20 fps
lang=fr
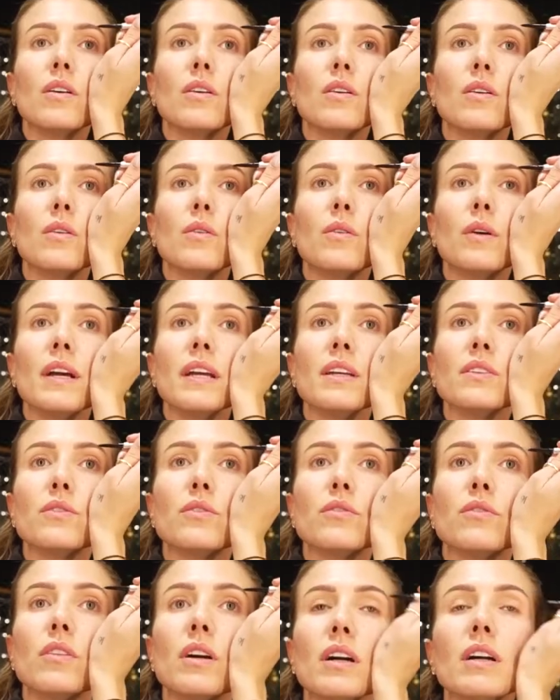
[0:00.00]
toi. Ouais,
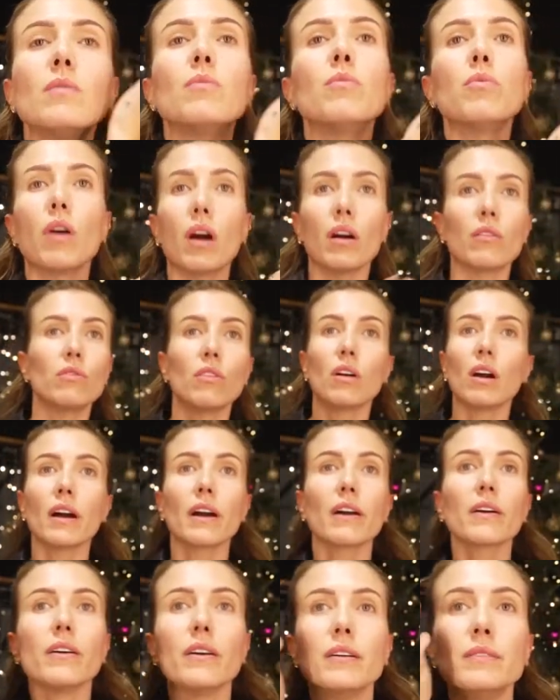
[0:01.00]
tu vois, pour mhm.
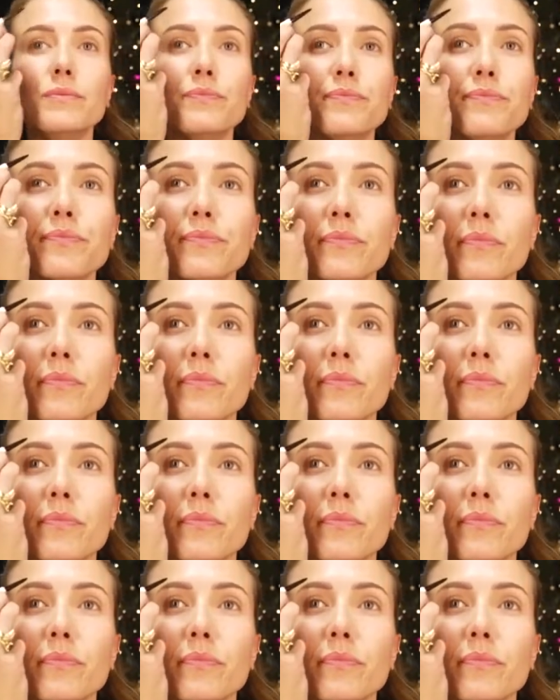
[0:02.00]
avoir. Euh,